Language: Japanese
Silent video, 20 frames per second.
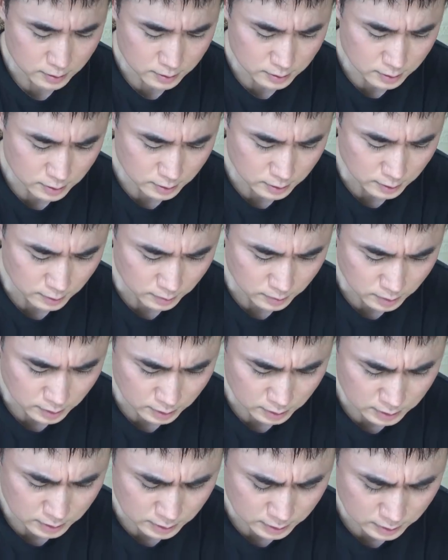で
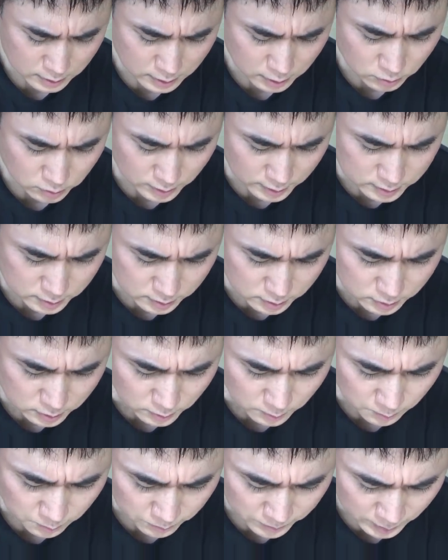なおかつ、